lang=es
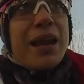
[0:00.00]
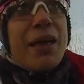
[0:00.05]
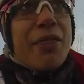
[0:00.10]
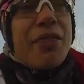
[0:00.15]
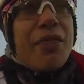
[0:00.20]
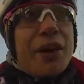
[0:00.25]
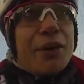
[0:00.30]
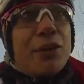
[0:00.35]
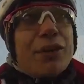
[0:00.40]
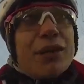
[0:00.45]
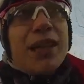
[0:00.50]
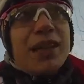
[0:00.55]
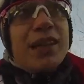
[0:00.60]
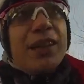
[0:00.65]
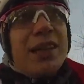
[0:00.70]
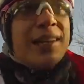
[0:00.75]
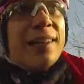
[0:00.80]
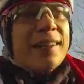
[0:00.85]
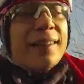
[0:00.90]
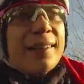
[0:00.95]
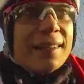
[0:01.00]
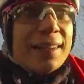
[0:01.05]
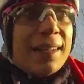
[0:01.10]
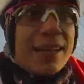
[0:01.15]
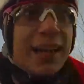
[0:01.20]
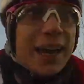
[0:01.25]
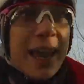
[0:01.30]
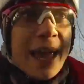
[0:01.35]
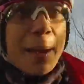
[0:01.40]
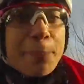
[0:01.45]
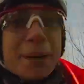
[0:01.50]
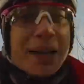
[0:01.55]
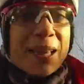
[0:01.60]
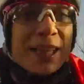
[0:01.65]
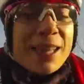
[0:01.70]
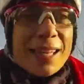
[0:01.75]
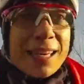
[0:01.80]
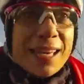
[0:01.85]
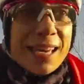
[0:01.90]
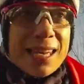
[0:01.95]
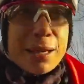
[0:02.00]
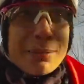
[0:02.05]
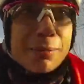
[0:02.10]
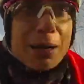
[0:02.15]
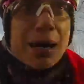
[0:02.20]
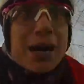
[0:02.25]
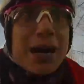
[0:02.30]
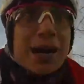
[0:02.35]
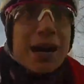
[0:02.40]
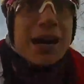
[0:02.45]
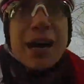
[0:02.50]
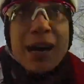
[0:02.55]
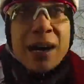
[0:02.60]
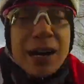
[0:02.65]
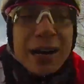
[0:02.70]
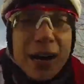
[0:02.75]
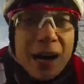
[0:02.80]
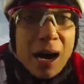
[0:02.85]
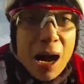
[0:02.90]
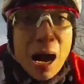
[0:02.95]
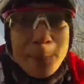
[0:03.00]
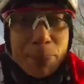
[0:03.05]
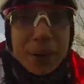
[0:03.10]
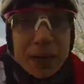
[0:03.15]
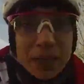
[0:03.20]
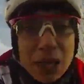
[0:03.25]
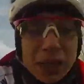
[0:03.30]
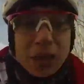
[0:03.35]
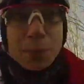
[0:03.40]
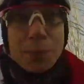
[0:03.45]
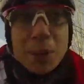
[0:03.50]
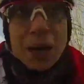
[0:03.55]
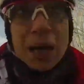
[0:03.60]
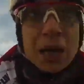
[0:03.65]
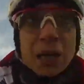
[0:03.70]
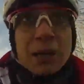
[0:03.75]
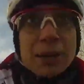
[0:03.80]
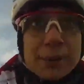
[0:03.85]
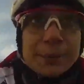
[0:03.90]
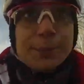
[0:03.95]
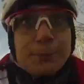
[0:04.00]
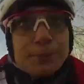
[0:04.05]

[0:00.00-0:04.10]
de Lanzarote, aparte de que ella va a participar